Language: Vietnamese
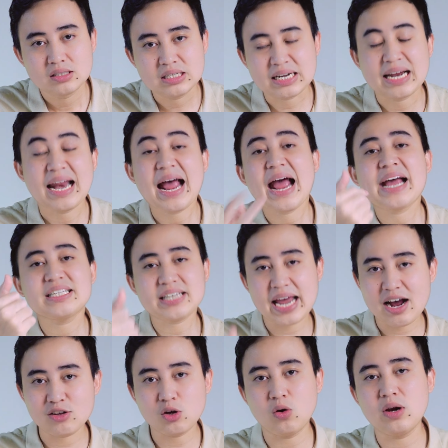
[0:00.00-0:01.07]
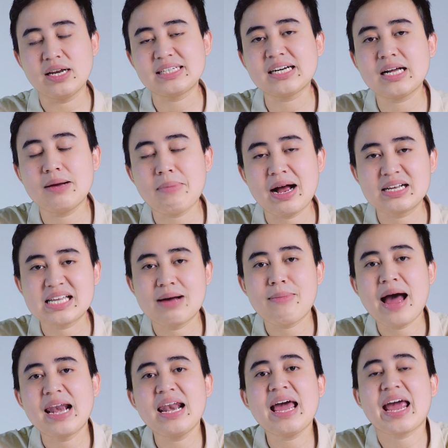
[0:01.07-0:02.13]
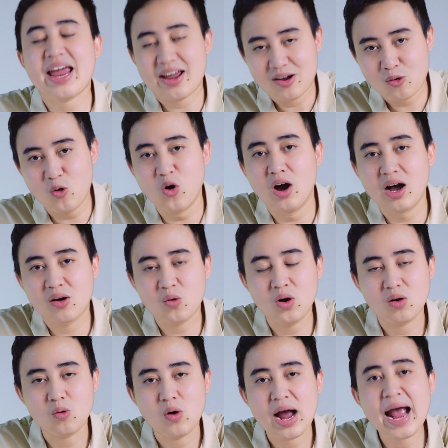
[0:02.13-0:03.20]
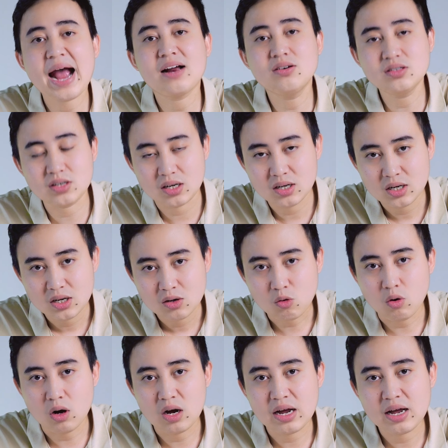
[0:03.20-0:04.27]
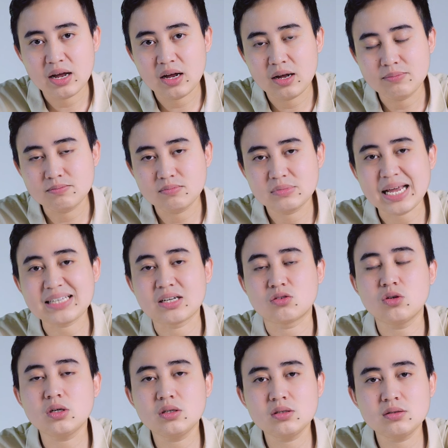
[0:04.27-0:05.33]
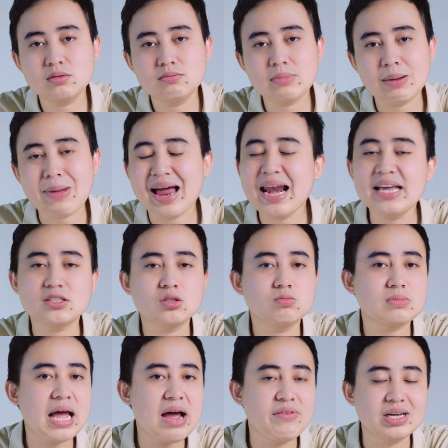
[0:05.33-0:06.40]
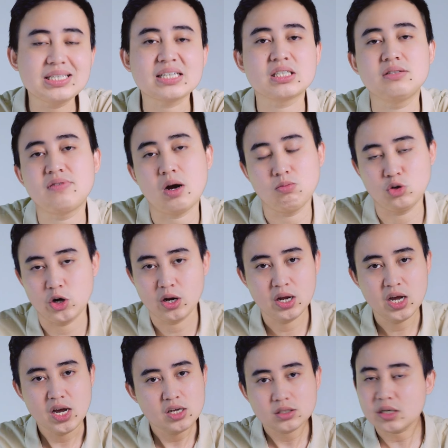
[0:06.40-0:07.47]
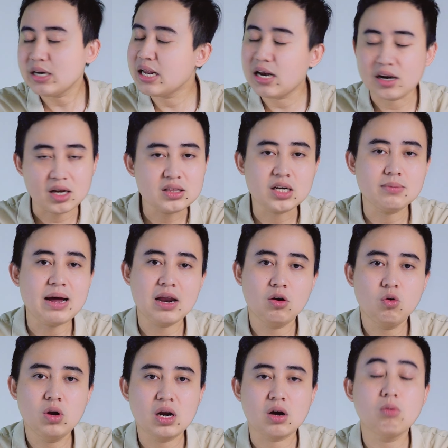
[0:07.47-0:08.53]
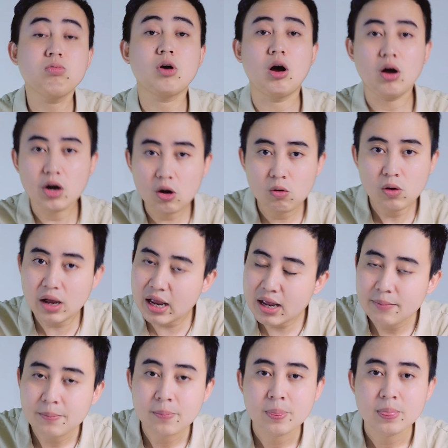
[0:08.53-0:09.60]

chỉ cần hai cell thôi là chắc là bằng giá bán lẻ của của của hãng luôn rồi, của nhà sản xuất mà bán lại cho chúng ta về cái sạc dự phòng rồi. Cho nên là nói thật các bạn luôn là không có đâu ha